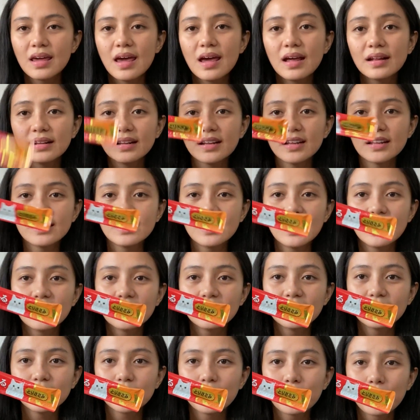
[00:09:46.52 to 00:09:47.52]
Yan,
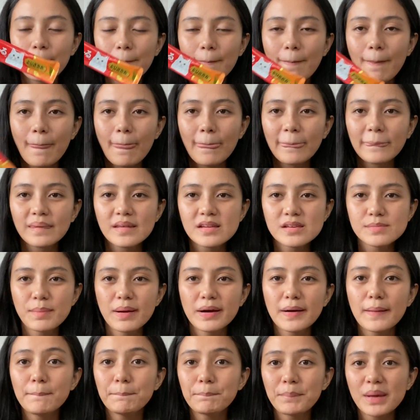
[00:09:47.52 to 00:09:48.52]
ganyan. It's
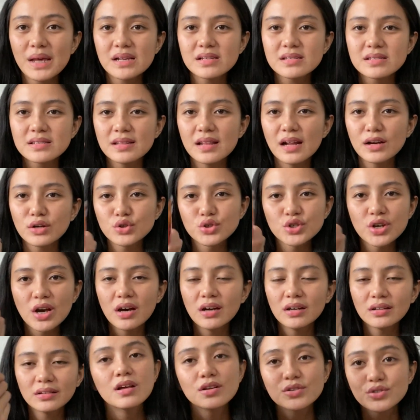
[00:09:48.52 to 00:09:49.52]
parang paste lang siya.
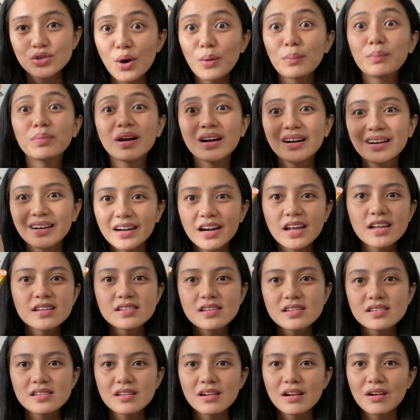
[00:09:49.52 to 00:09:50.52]
Sobrang
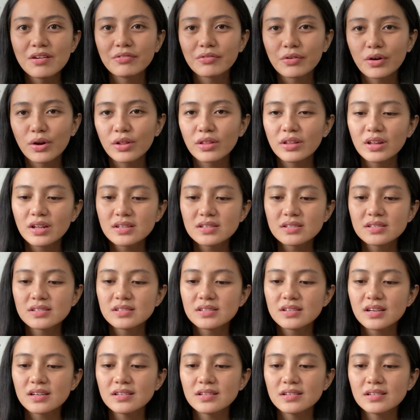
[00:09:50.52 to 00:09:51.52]
crazy sila for
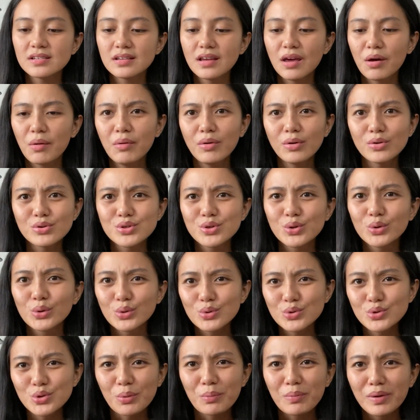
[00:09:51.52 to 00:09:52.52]
this. Kasi ano ko
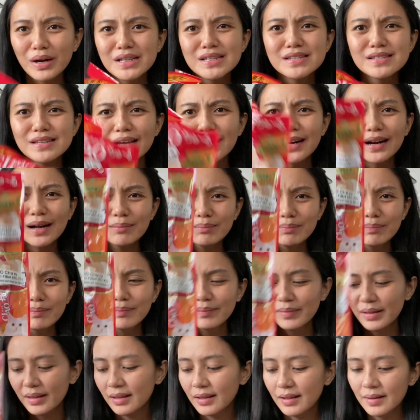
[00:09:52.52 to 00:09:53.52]
siguro sobrang sana.
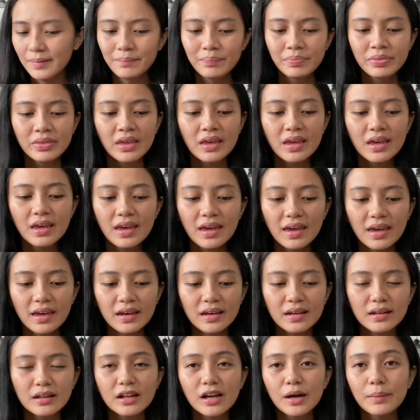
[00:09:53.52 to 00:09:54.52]

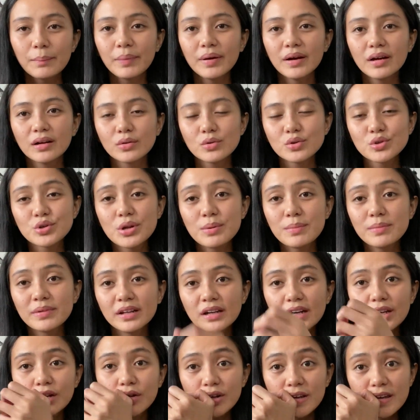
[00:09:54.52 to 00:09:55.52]
And kapag gusto
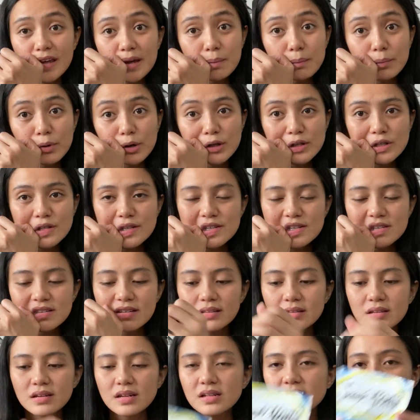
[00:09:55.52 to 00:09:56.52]
naman nila yung kibbles
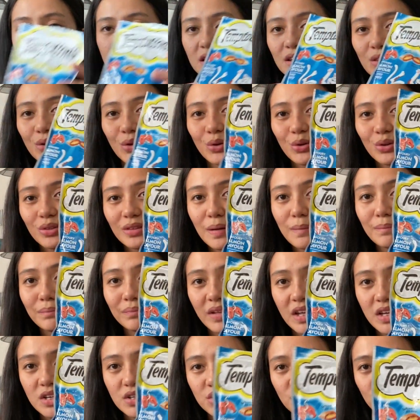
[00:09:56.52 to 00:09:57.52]
na leads, ito,
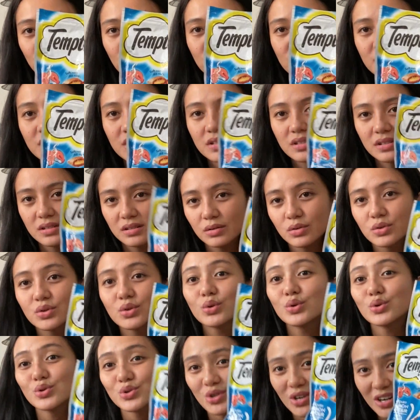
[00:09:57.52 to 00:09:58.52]
temptations.
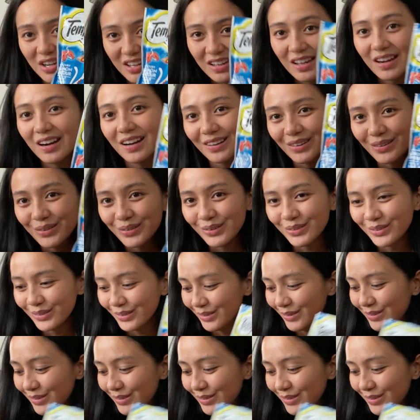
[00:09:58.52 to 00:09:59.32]
Gusto gusto rin nila ito.